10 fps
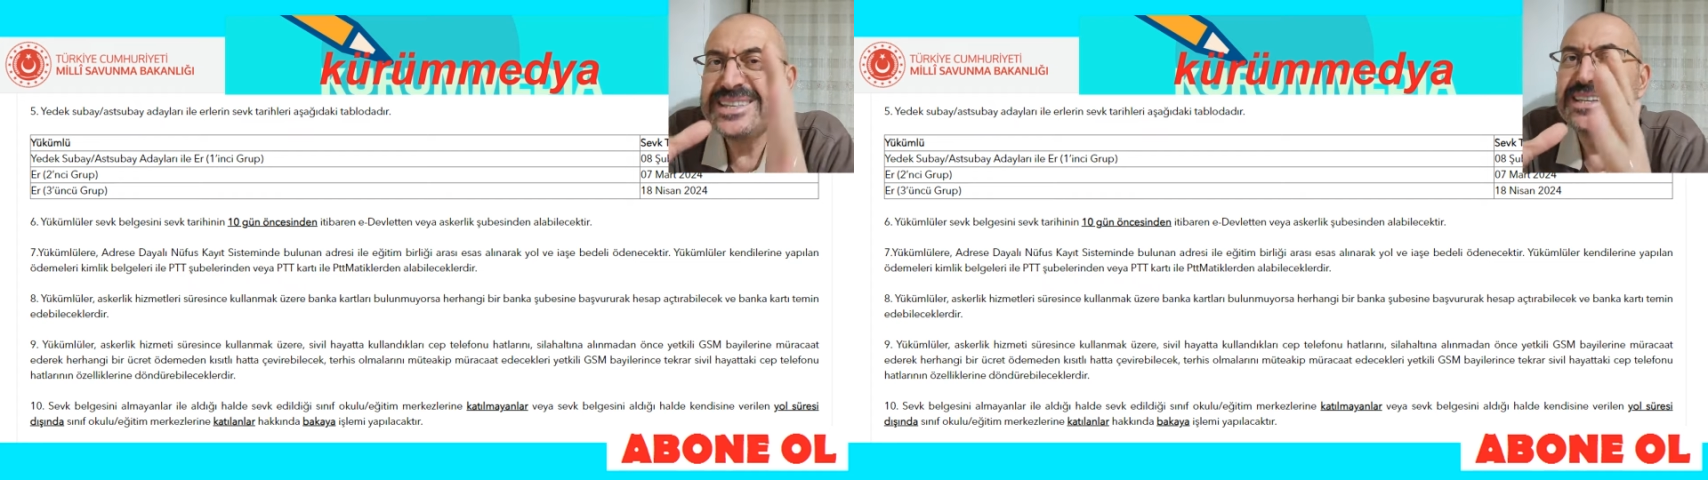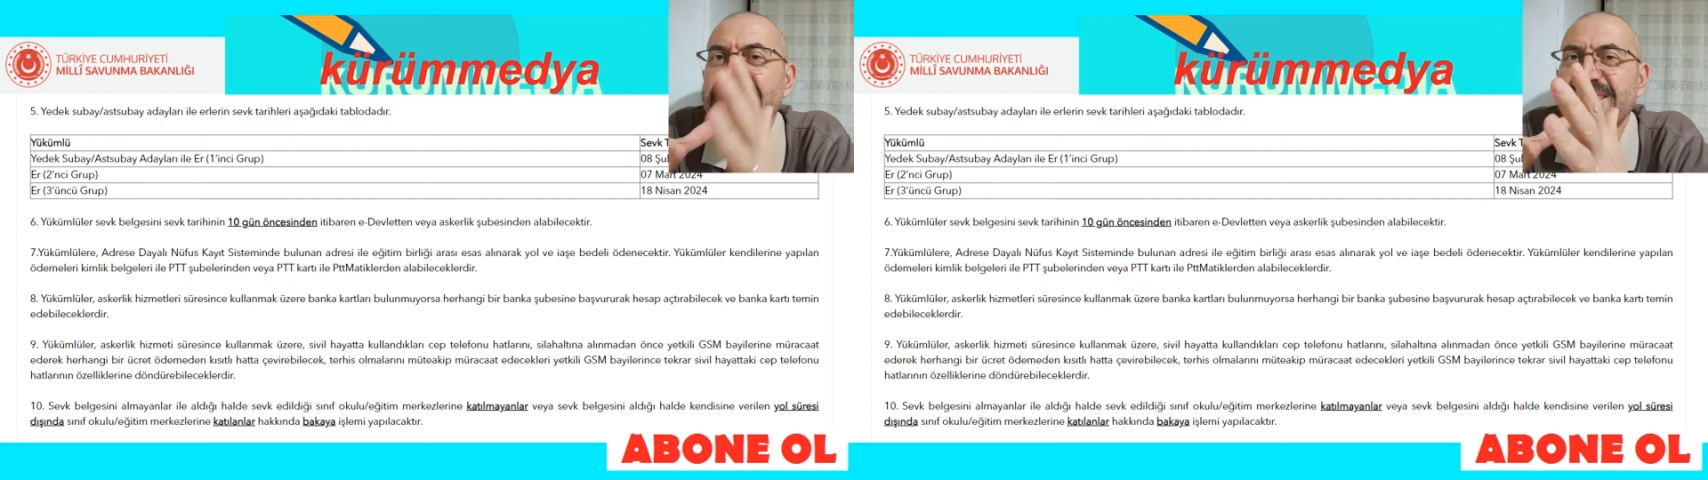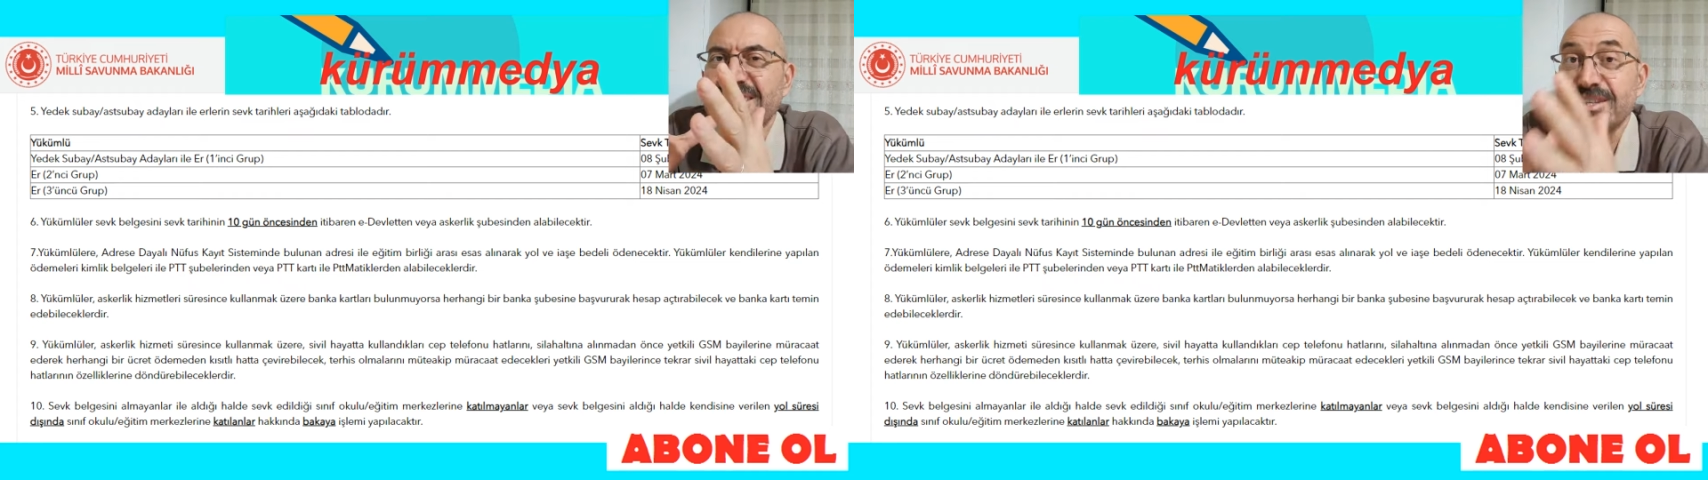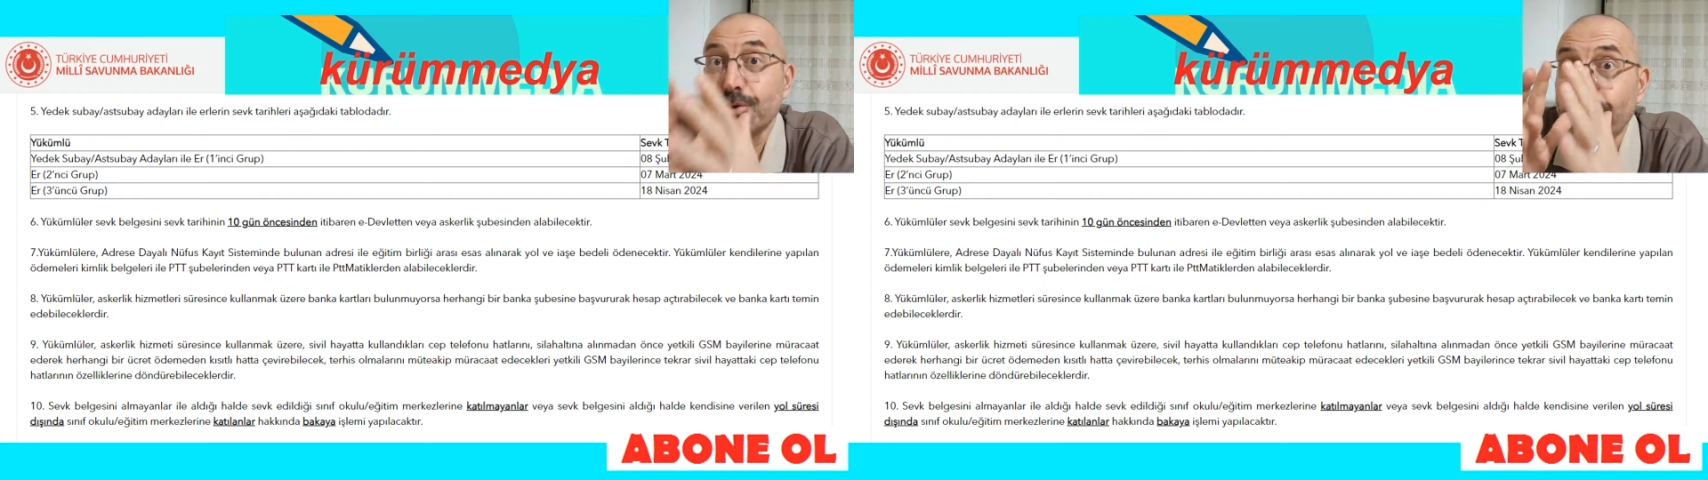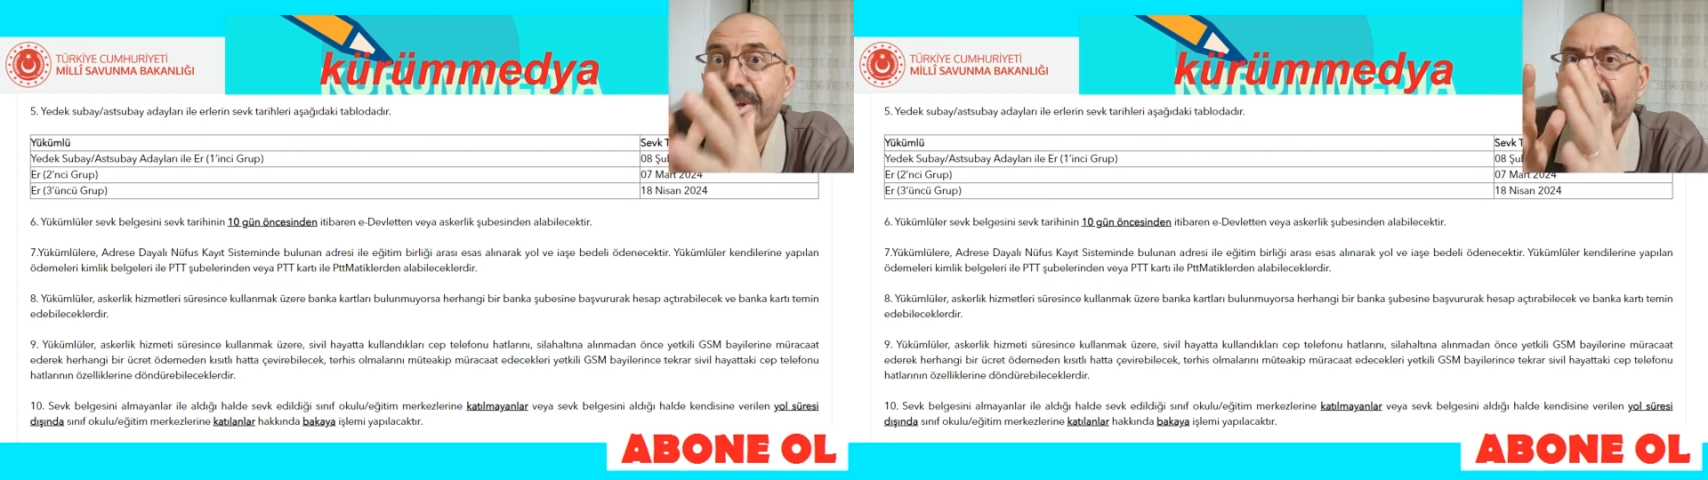izinlisiniz,
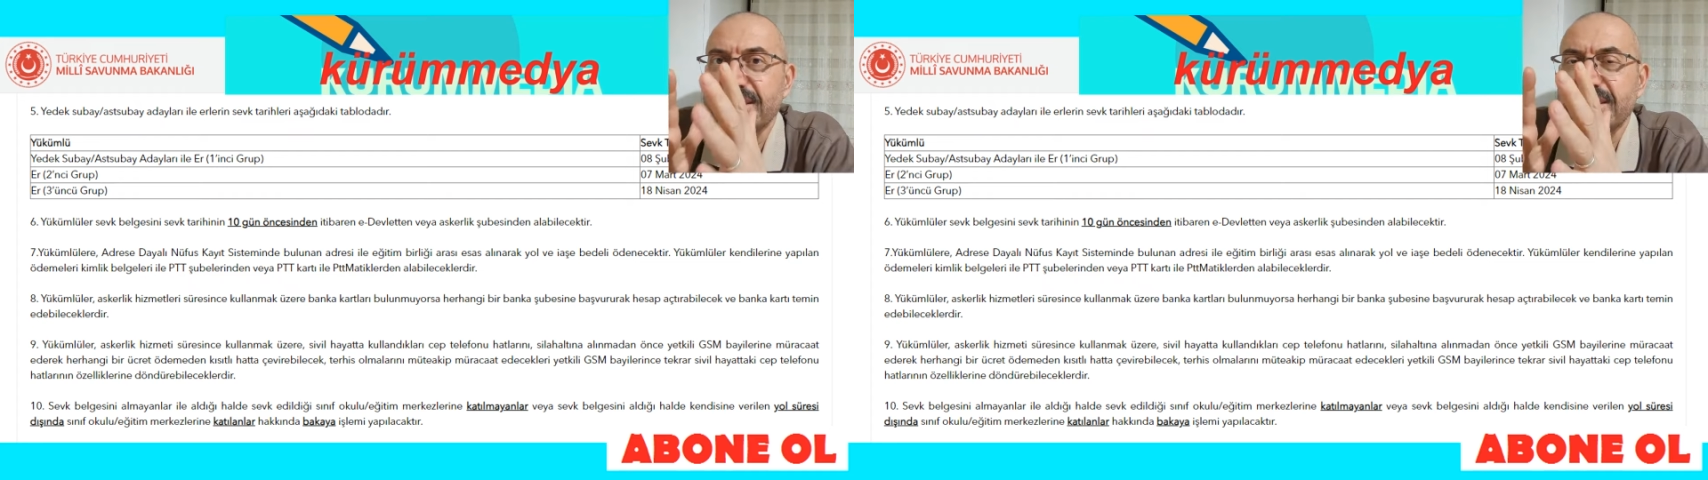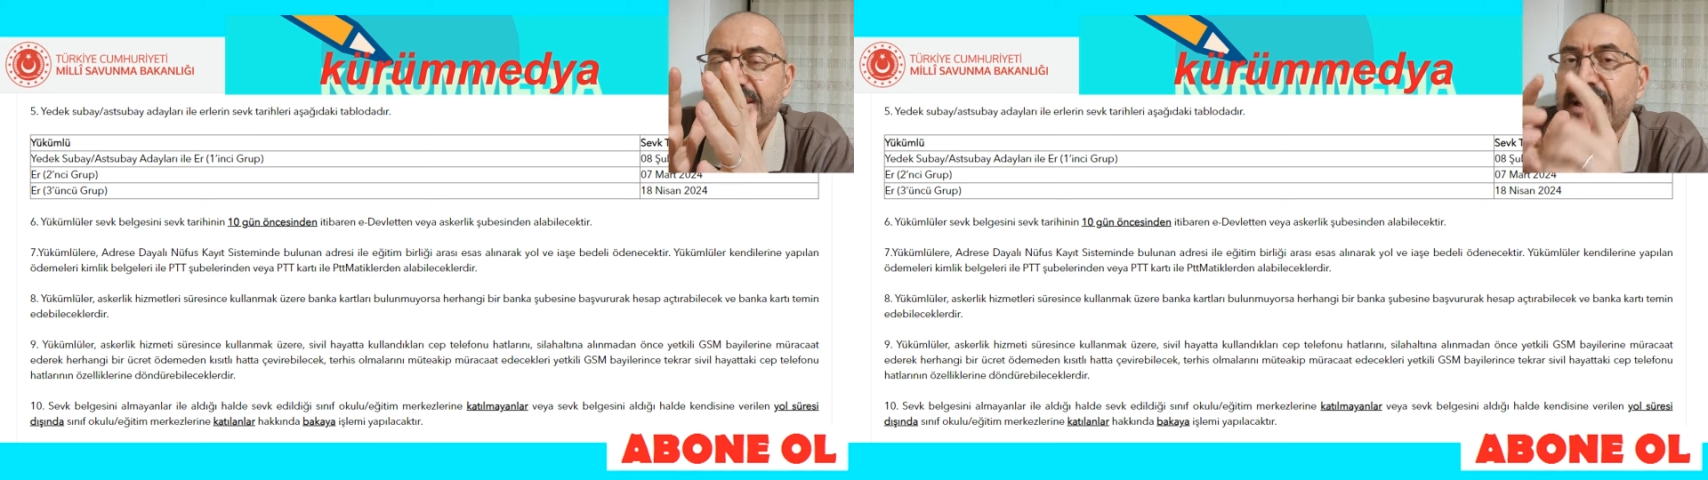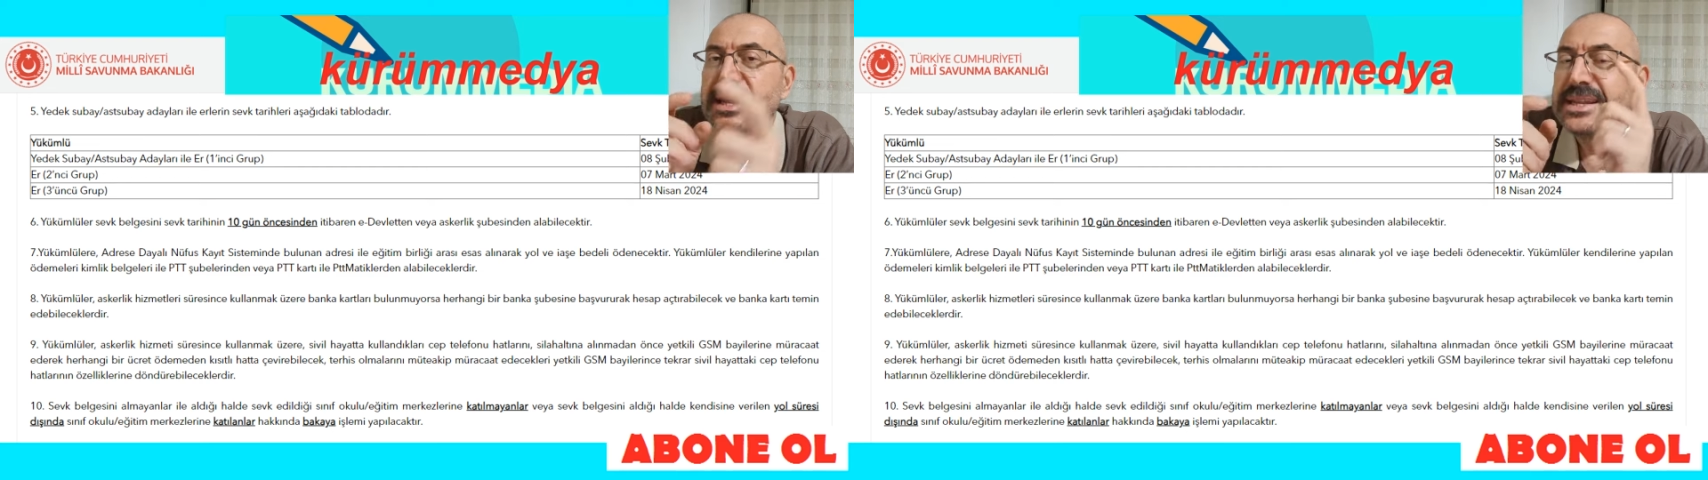yoldasınız.